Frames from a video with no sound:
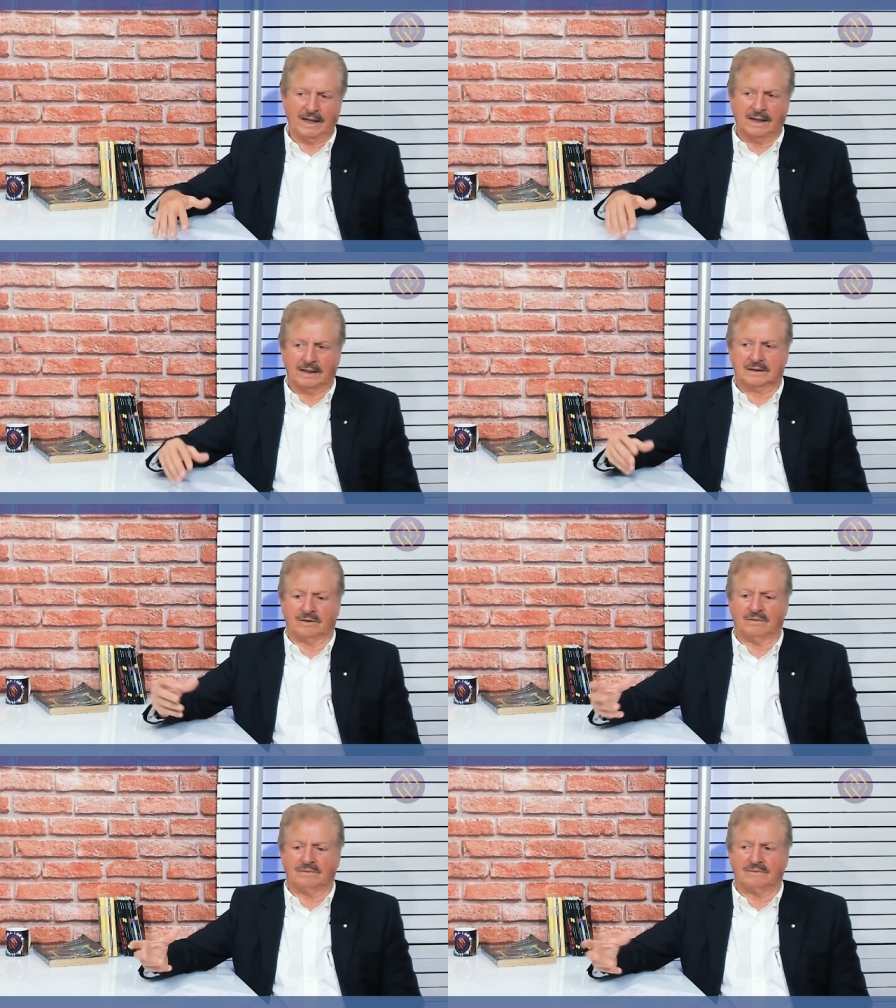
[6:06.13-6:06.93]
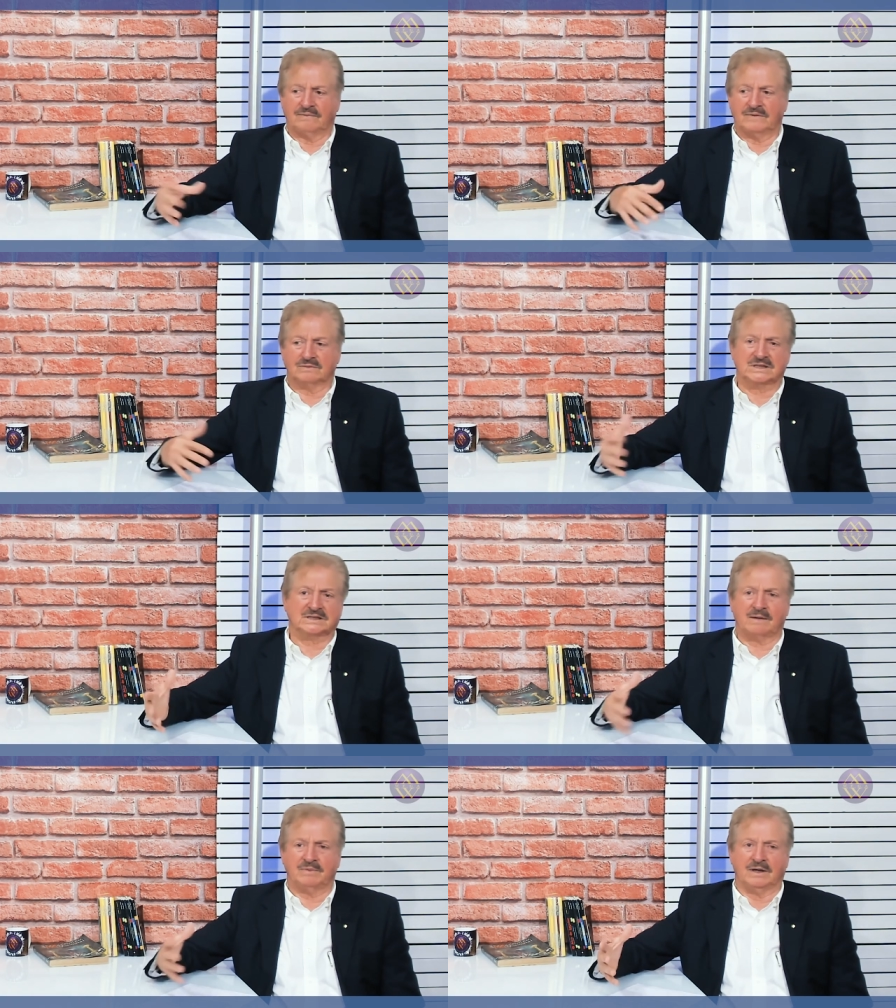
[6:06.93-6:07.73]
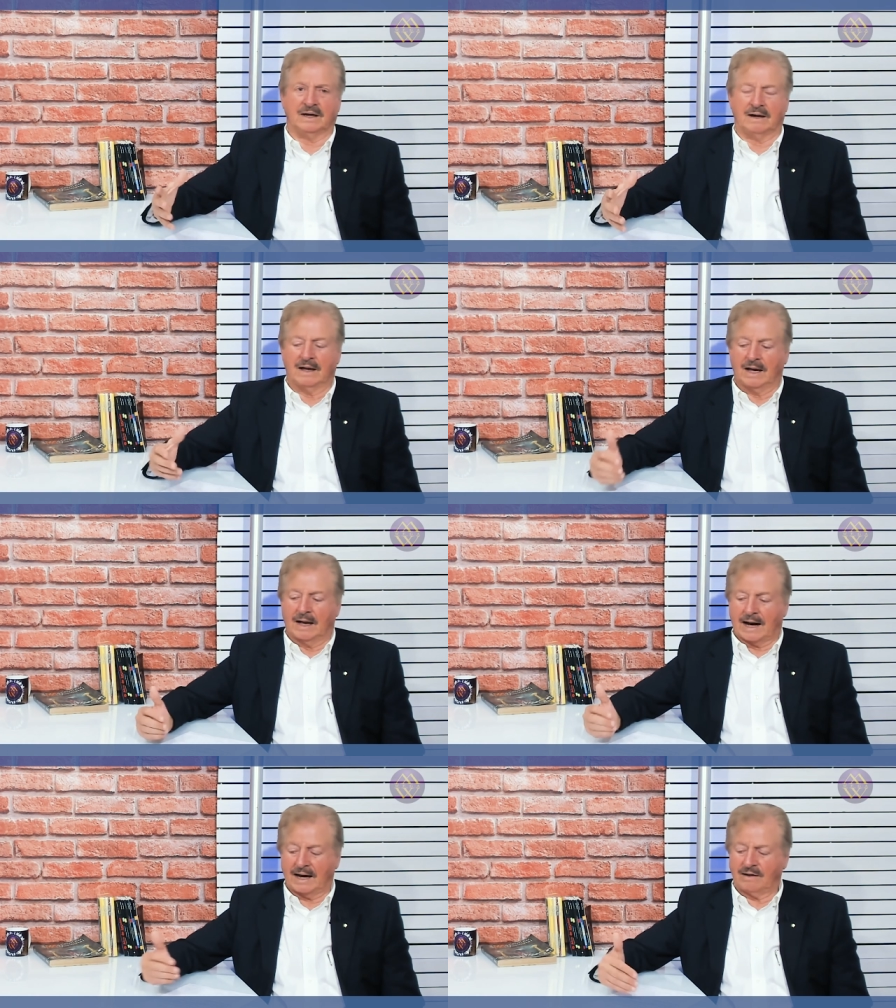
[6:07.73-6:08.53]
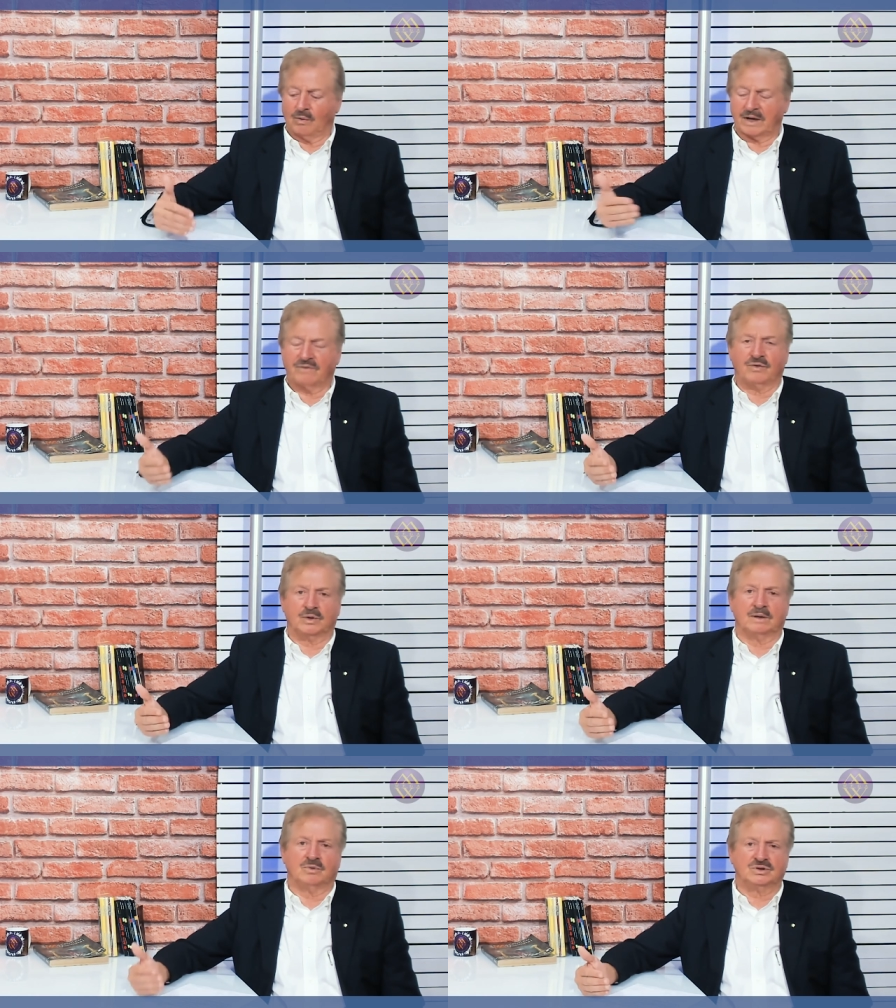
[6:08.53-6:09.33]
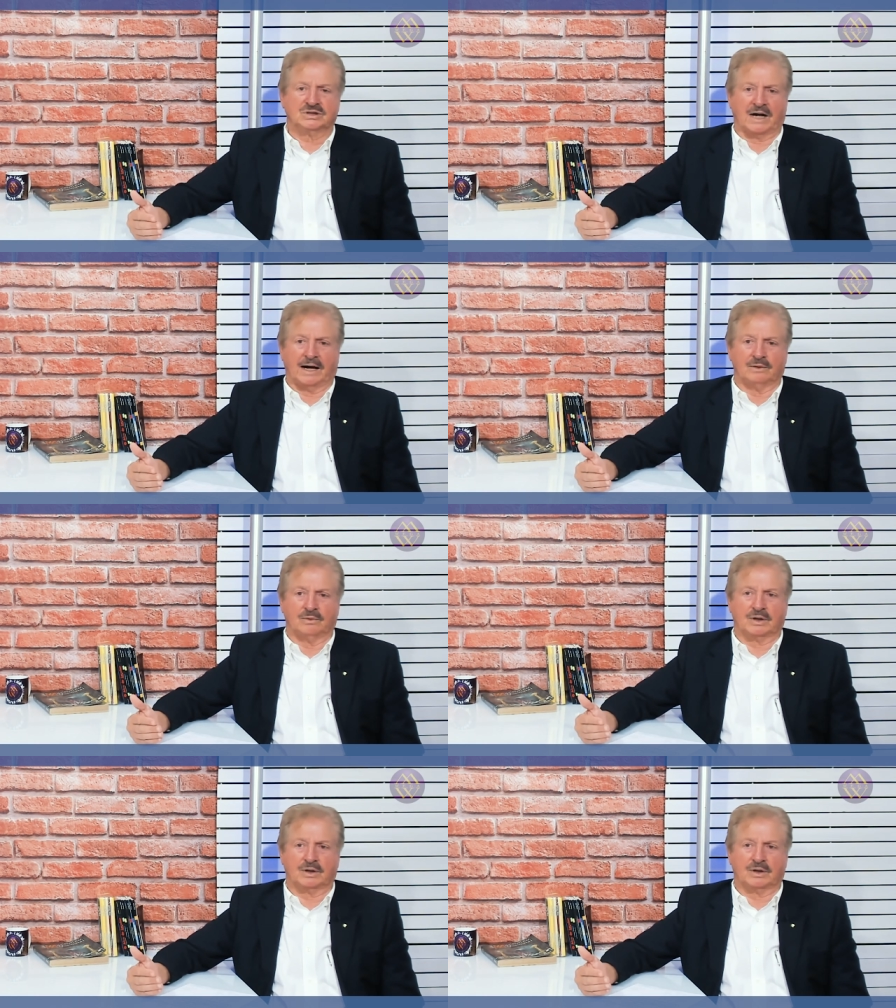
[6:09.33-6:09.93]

Então não se sabia. Aí o que, que ficou demonstrado?